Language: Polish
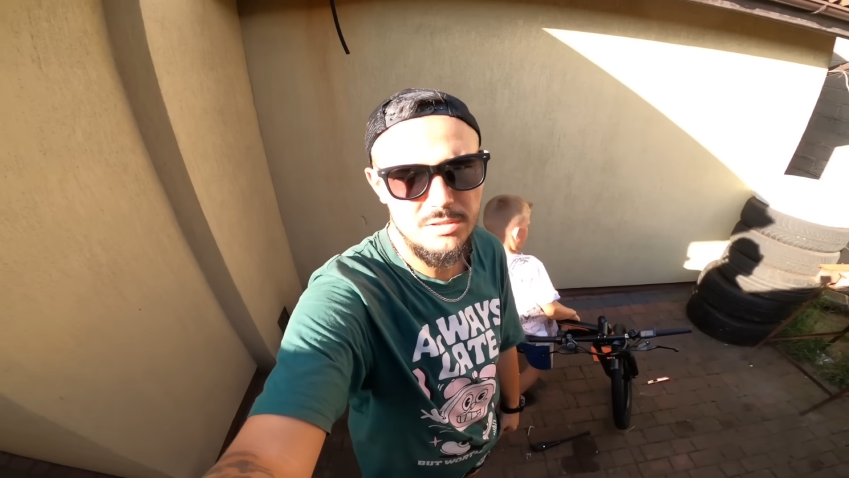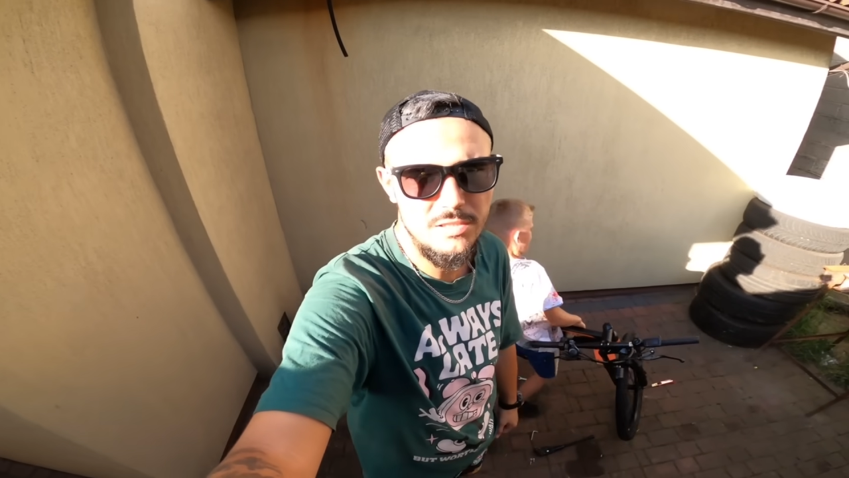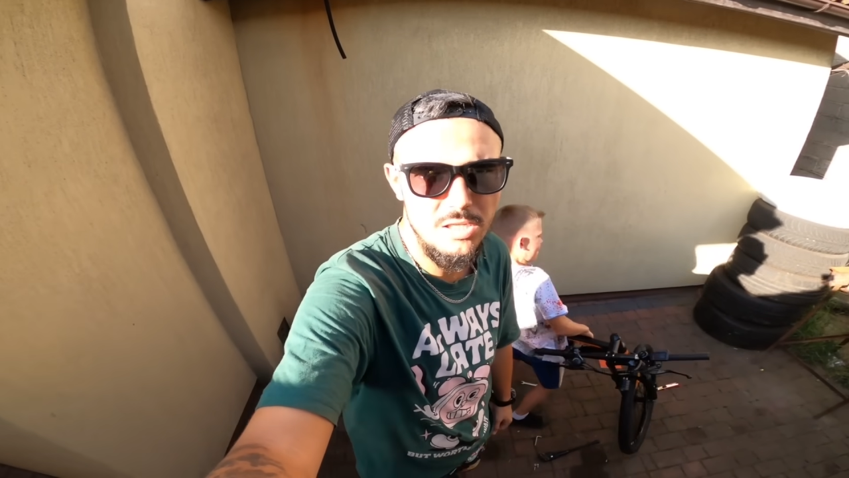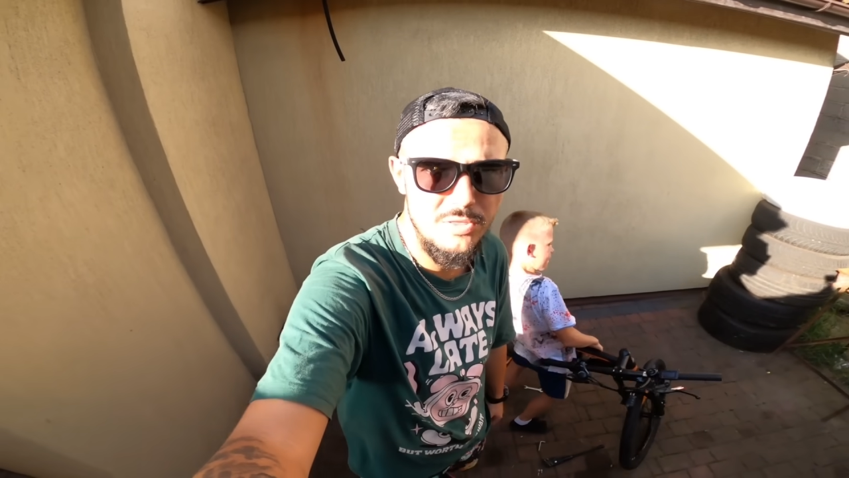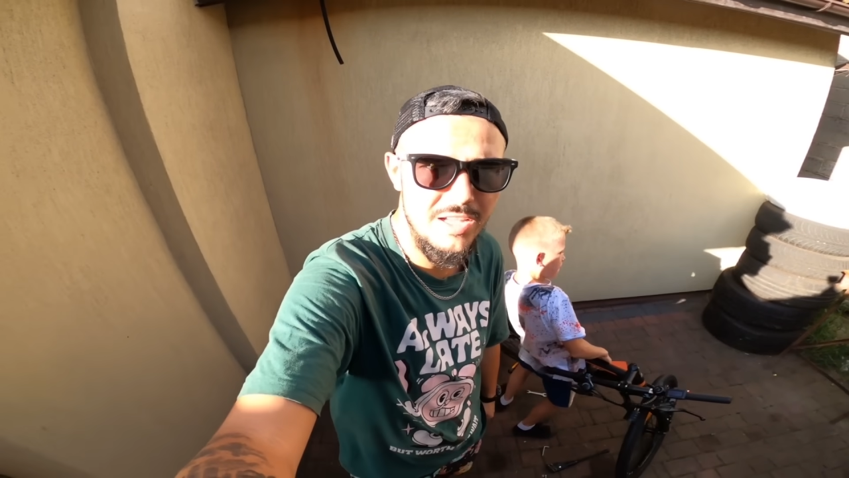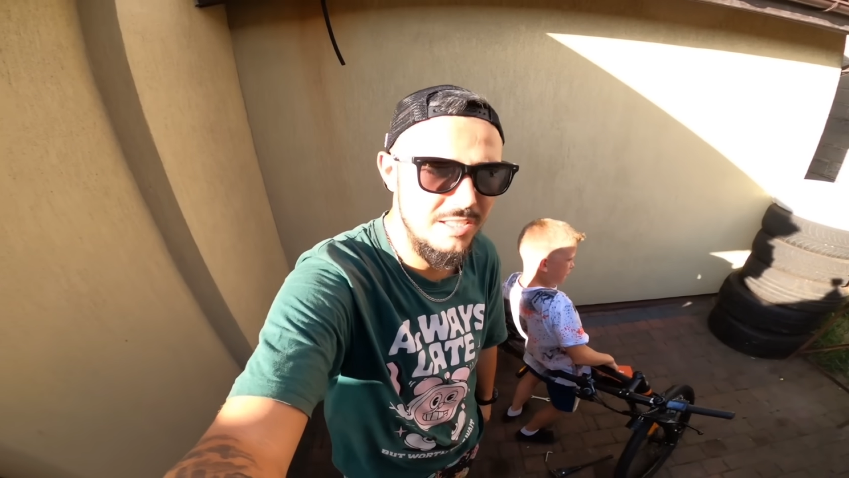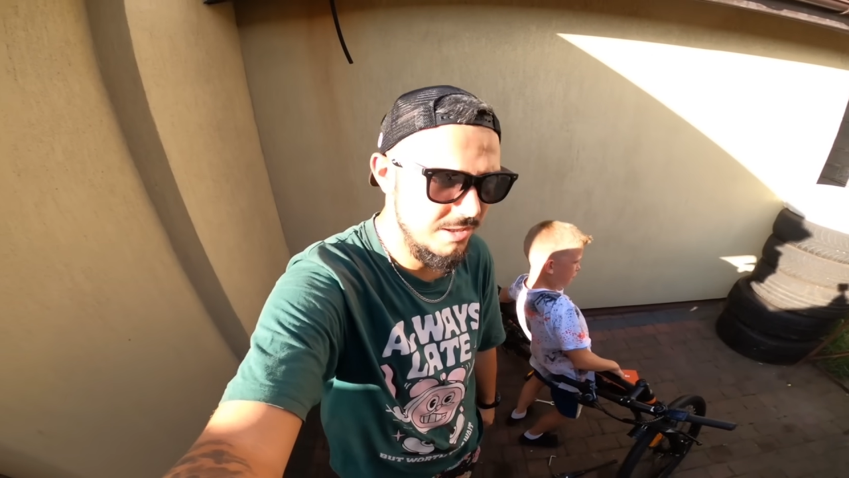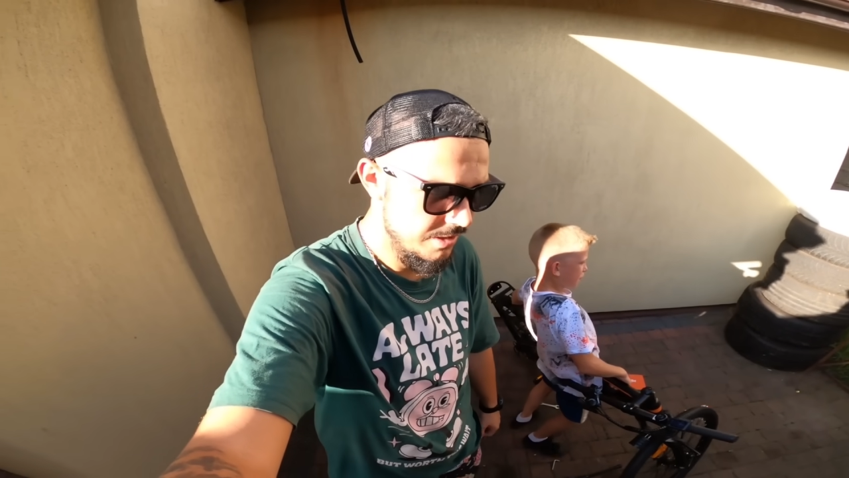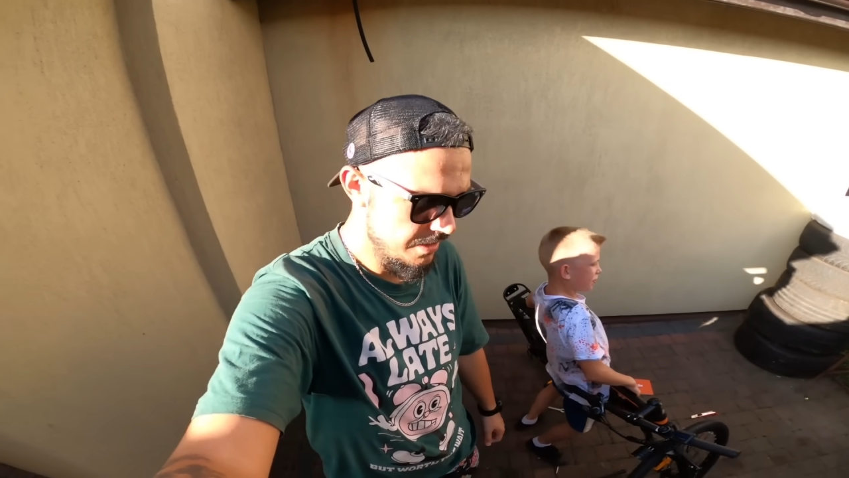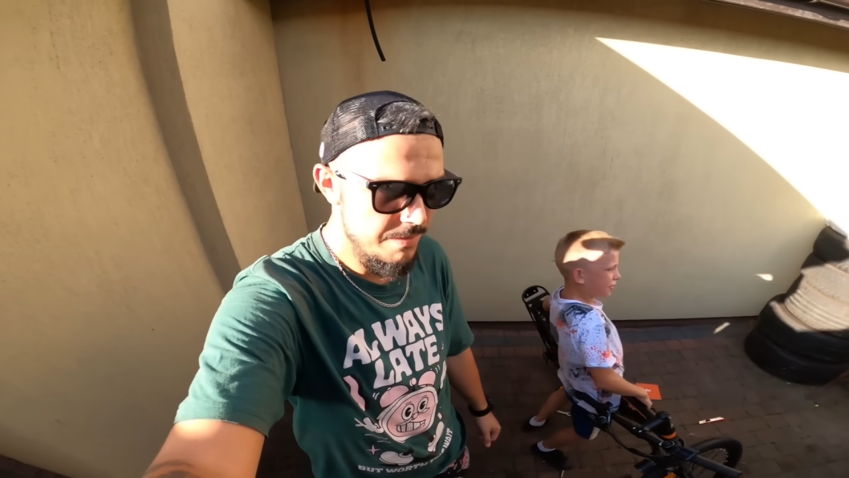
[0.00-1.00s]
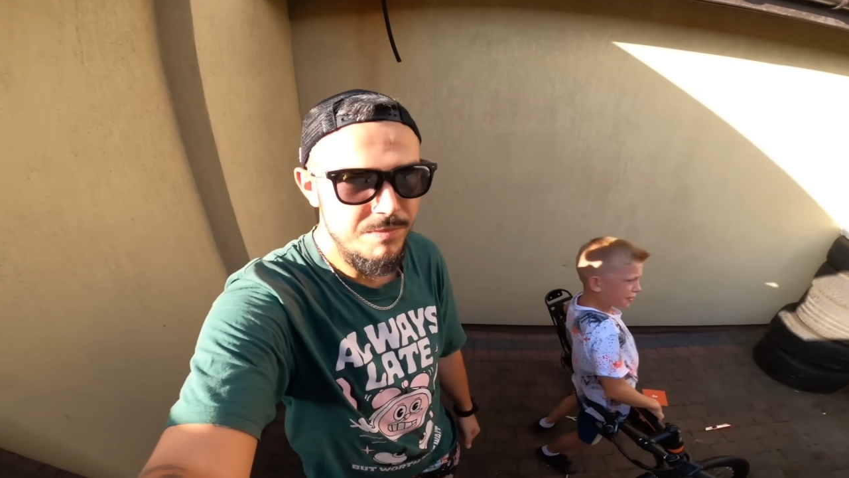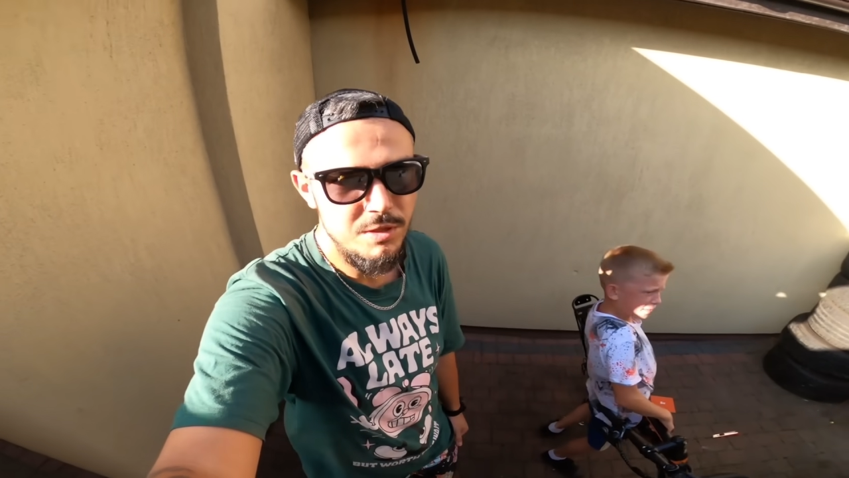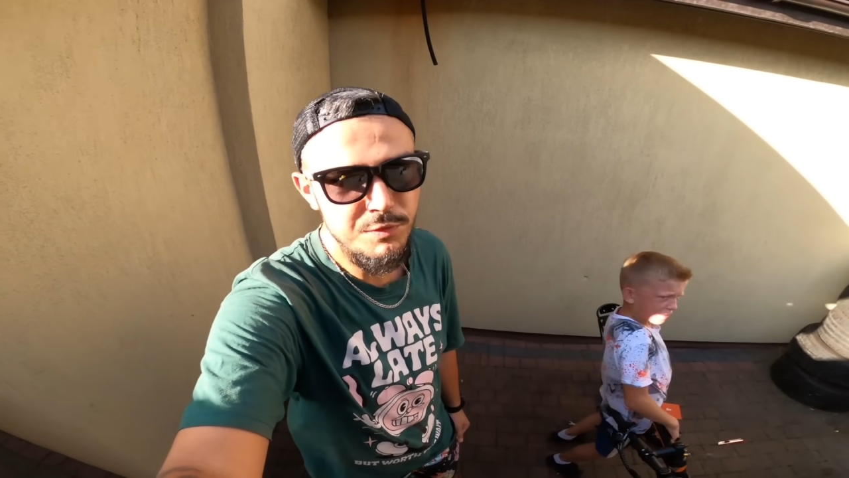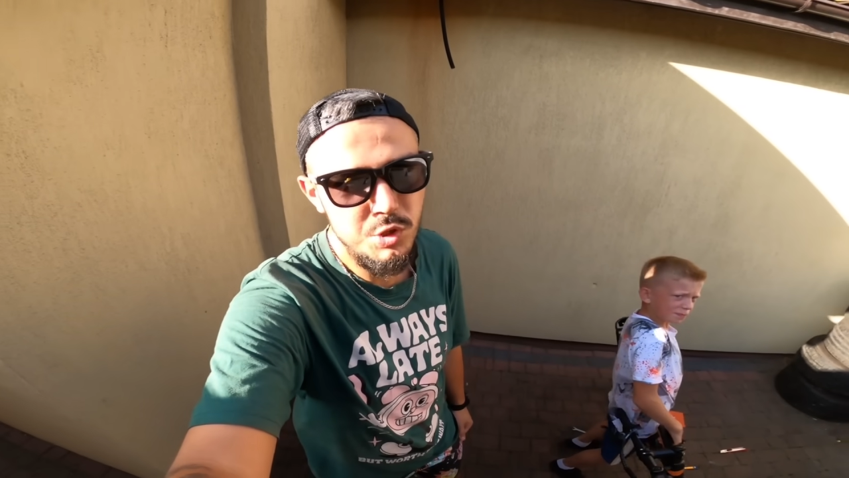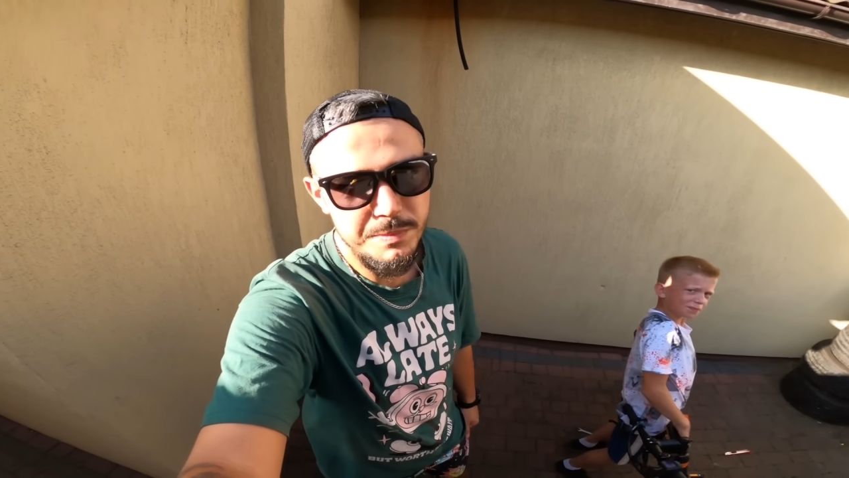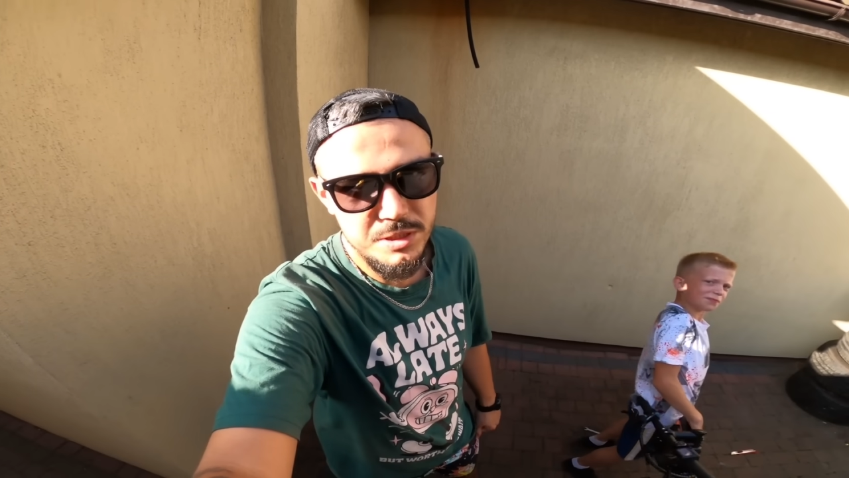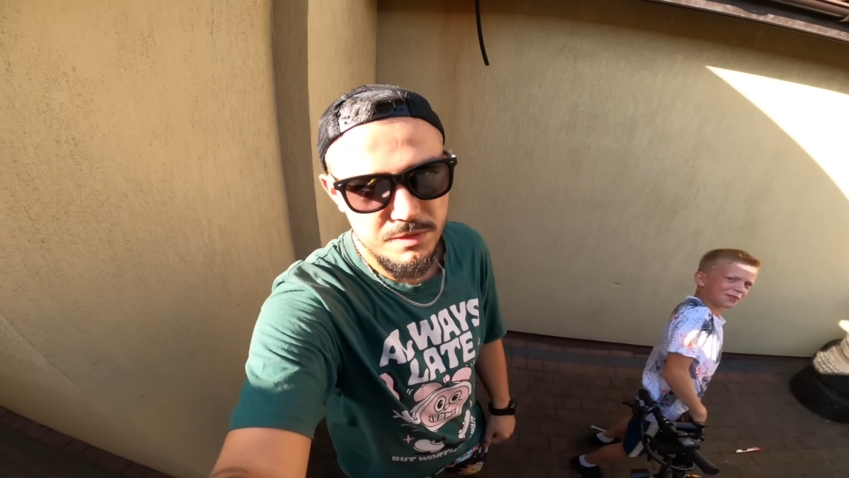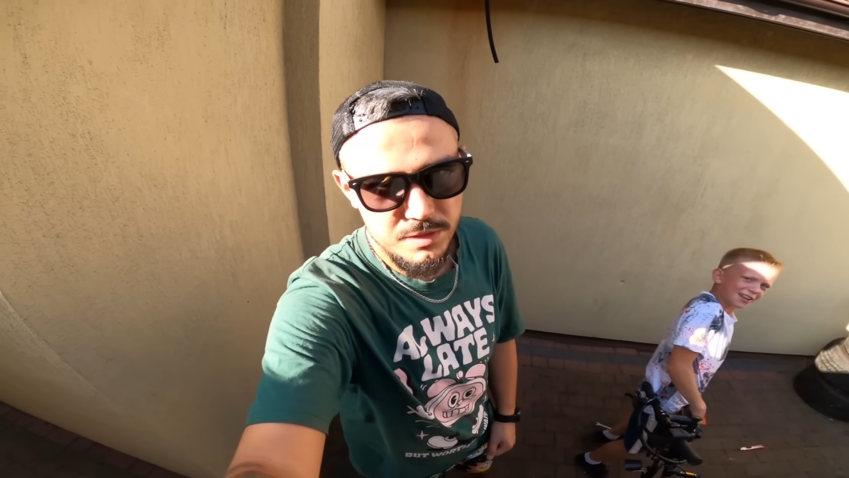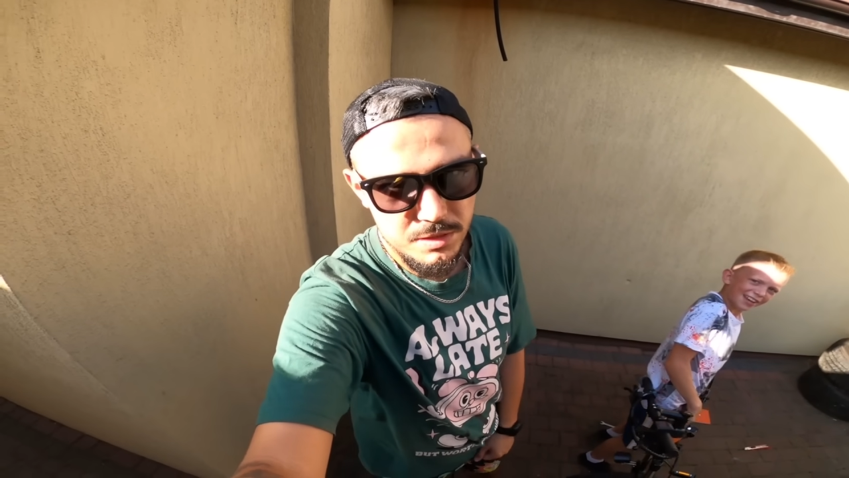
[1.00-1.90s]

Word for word: jak to wygląda. I widzimy się